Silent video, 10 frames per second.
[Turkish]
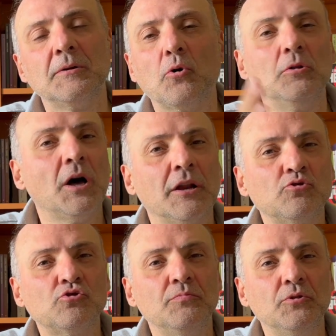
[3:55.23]

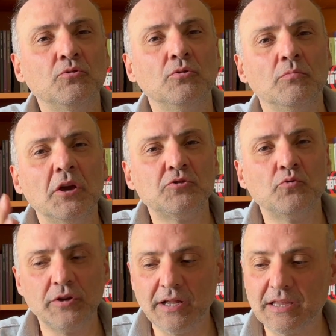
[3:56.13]
olağanüstü bir gün,
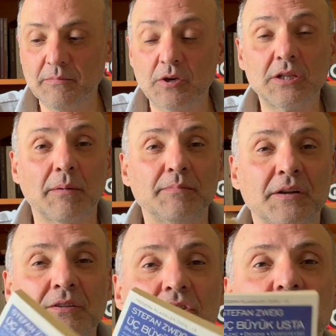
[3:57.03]
mecburiyet gibi
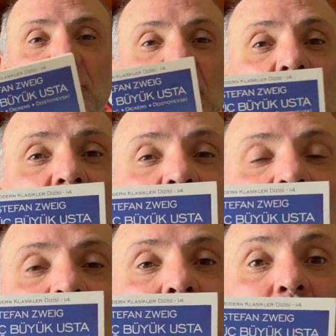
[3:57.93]
kitapları dışında
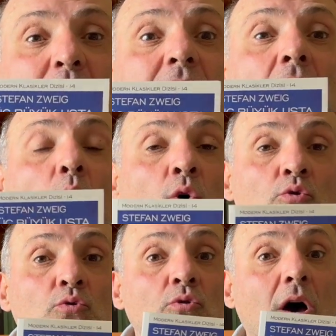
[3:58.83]
bir de onun